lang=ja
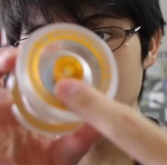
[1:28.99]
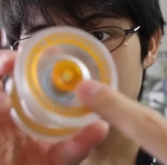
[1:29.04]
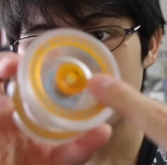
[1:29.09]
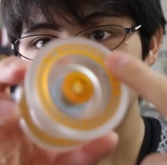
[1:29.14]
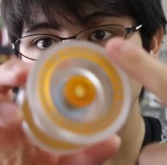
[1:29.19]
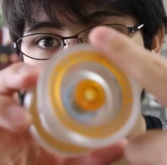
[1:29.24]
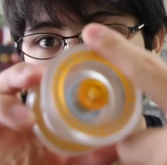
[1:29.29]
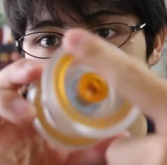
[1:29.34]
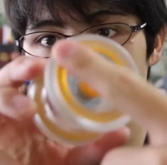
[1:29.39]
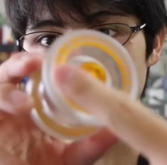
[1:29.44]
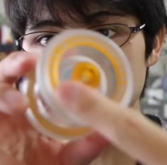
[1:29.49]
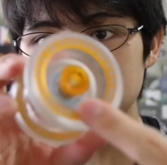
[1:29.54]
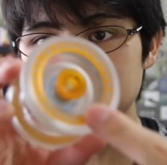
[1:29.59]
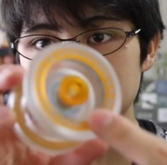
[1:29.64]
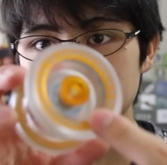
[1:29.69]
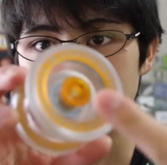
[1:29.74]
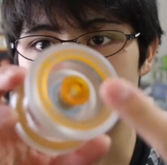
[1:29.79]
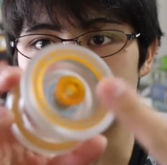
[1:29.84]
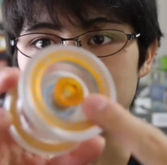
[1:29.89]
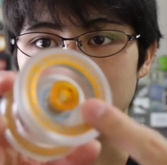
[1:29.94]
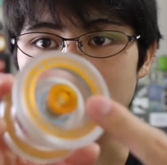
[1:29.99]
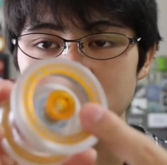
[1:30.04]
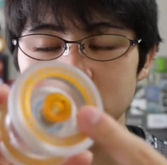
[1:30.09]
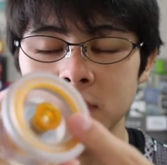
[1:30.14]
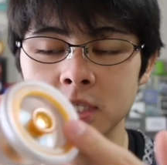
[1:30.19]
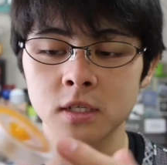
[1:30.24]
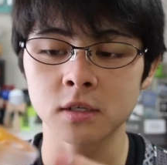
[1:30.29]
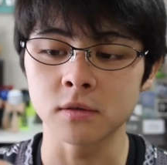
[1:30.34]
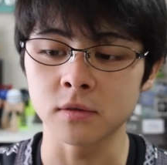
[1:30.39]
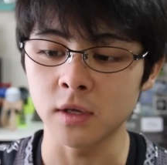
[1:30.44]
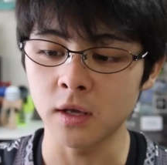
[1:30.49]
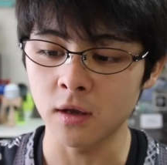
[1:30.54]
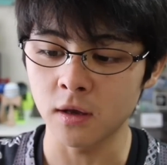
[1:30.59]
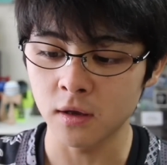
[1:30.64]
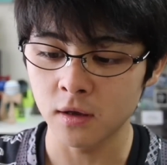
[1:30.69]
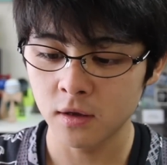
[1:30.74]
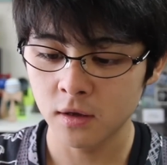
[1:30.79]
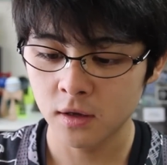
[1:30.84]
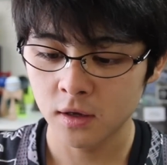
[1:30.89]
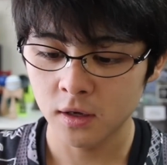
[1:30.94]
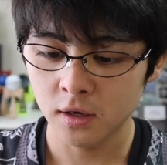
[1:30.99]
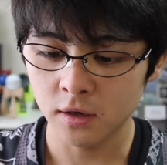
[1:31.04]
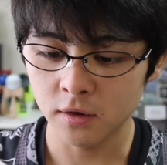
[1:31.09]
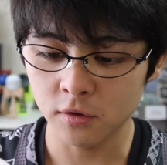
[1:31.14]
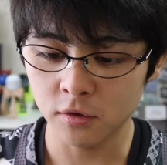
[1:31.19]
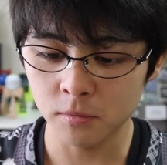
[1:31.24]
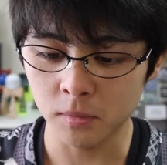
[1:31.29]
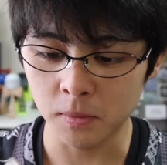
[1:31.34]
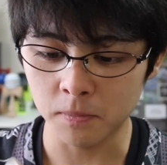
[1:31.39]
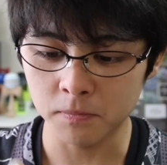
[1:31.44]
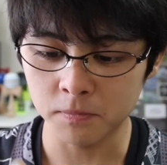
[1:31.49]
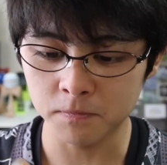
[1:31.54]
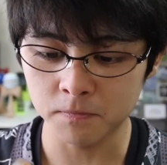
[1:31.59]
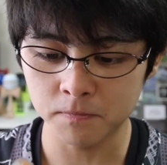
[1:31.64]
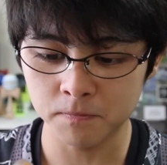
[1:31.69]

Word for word: このリムの部分もプラスチックで、えっとま